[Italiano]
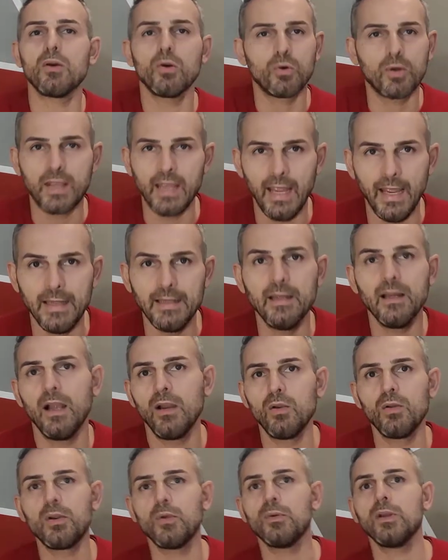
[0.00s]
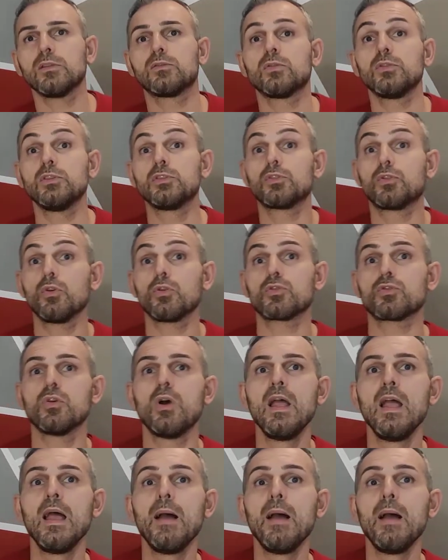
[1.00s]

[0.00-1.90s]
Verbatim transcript: ok, allora è un altro discorso.